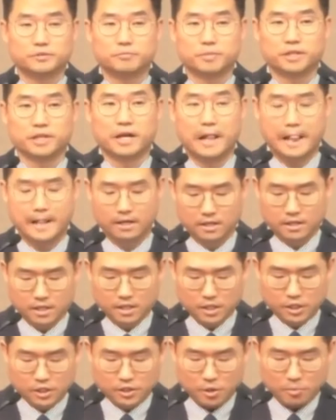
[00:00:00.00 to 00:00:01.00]
있습니다.
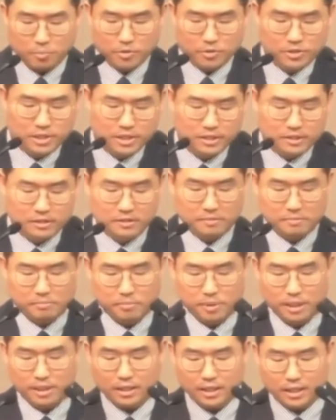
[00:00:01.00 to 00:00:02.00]
첫 번째는
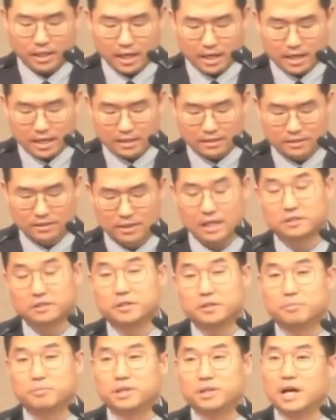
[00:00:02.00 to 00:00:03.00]
필리아라는
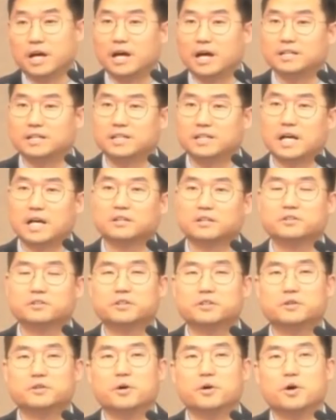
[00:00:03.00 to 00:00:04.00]
단어입니다. 이
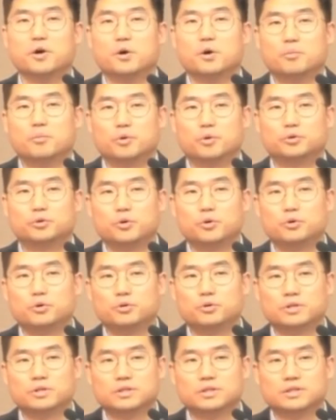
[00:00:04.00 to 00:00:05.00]
단어는
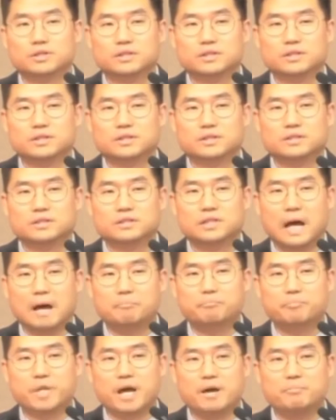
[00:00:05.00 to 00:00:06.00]
보통
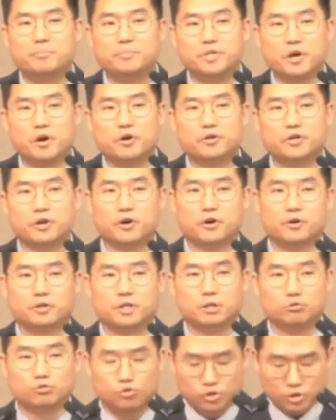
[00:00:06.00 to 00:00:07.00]
남남 여여
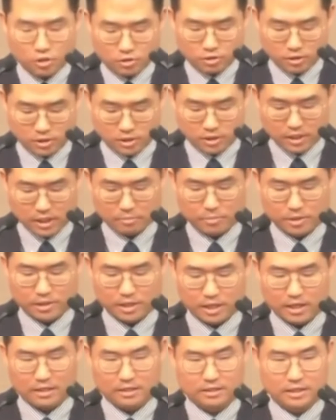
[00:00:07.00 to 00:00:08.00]
이 우정을
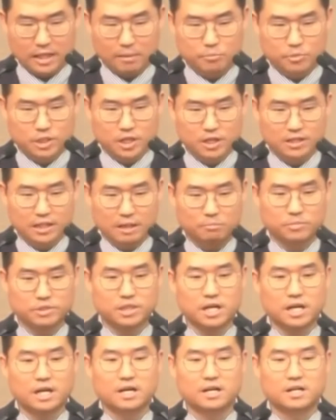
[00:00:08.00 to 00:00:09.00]
뜻합니다. 남자와
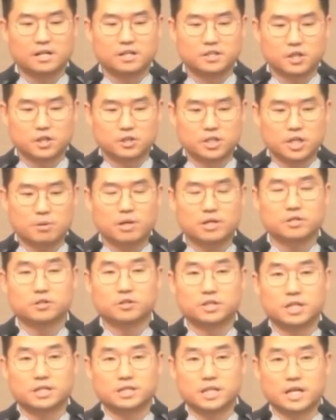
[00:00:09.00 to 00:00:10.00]
남자, 여자와
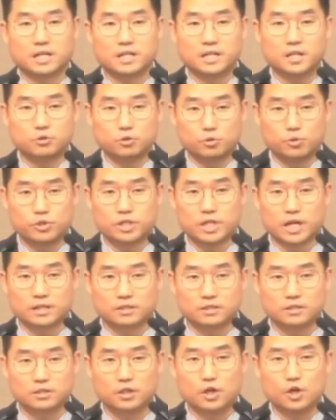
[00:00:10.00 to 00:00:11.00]
여자 사이에
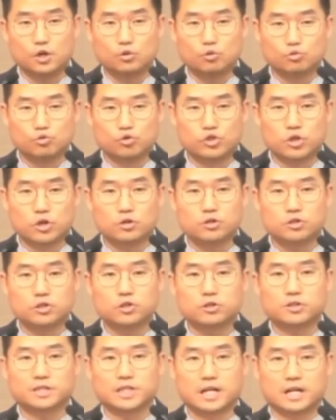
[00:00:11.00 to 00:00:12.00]
존재하는
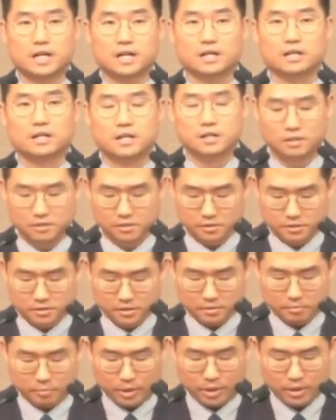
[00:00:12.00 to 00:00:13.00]
우정적 사랑
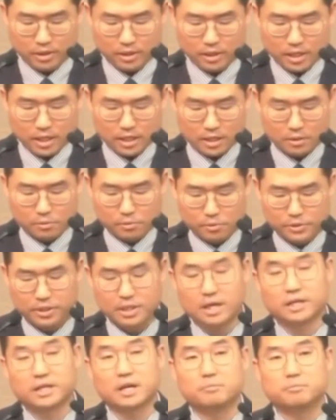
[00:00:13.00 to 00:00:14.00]
그것을 필리아라고
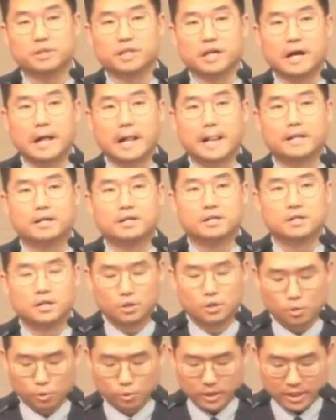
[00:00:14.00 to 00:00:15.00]
이야기합니다.
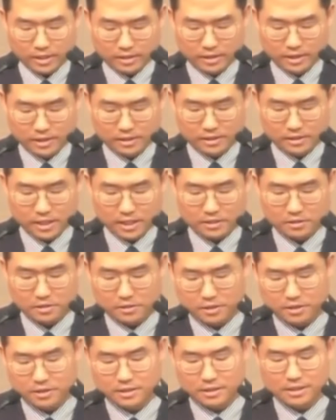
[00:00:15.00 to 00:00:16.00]
고대
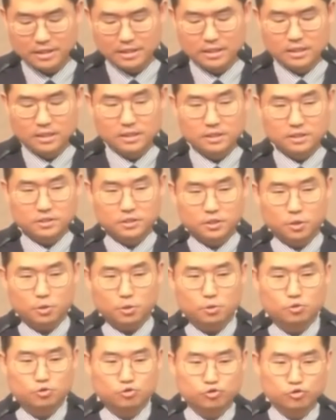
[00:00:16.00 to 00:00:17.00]
그리스에서는
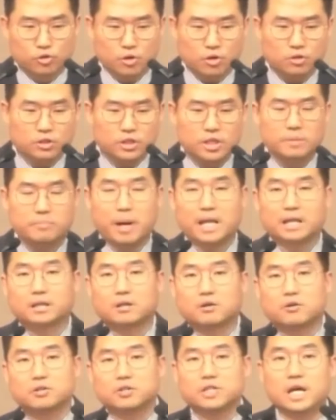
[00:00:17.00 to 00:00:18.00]
서로 주거니
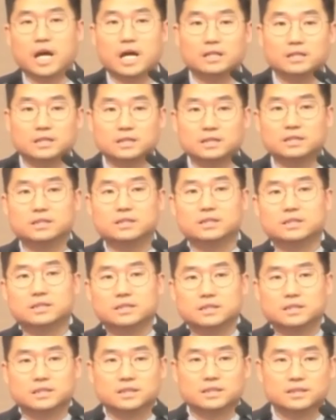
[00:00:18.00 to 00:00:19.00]
받거니 하는
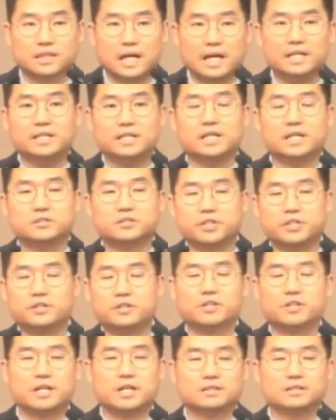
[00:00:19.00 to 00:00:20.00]
사이에서
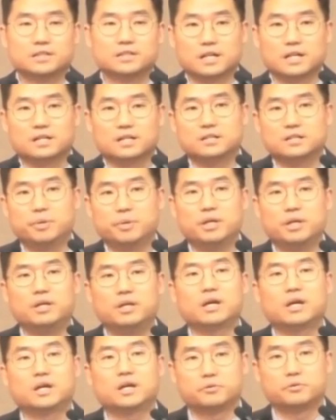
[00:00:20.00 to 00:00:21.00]
일어나는 사랑을
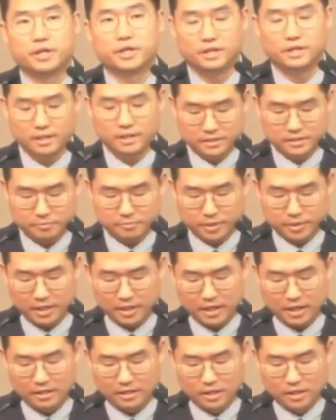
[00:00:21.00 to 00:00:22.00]
필리아라고 얘기를
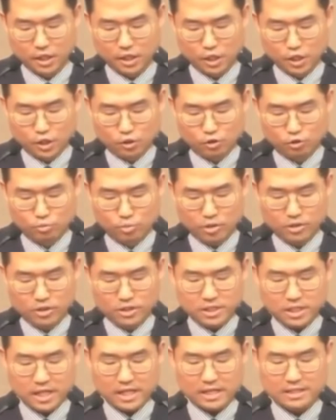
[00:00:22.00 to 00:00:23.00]
했습니다. 두
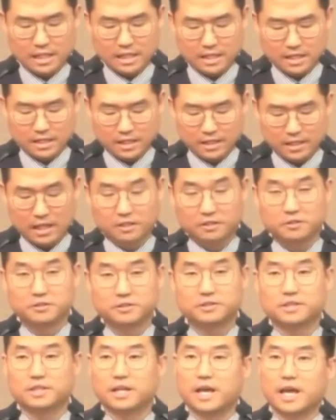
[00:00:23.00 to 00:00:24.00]
번째 사랑의
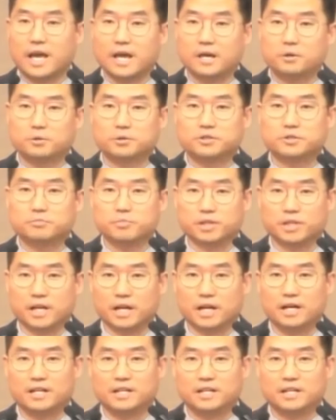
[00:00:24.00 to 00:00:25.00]
단어는
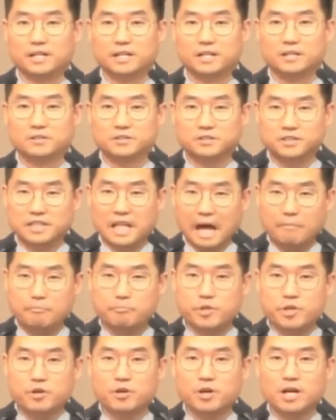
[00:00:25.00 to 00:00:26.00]
에로스입니다. 이것은
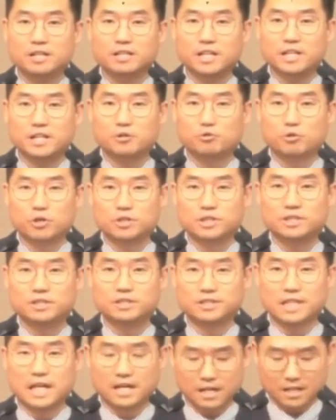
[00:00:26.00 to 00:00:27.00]
남녀 간에
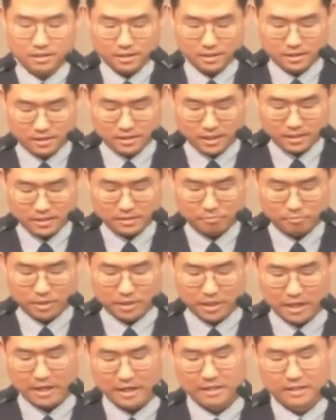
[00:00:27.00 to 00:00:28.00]
이루어지는 사랑을
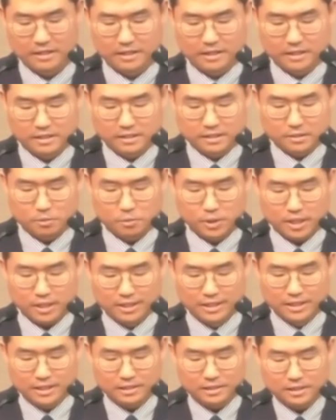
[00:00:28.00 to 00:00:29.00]
뜻했습니다.
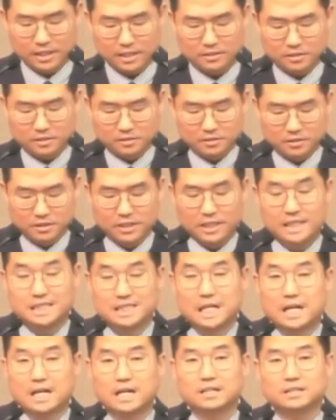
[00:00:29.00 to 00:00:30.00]
고대 그리스에서는
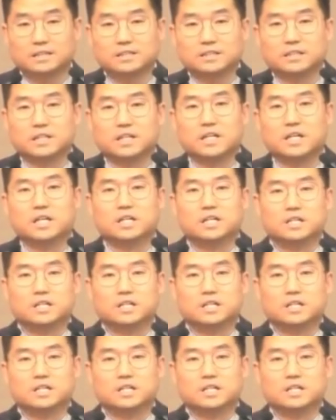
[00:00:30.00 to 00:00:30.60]
이 사랑은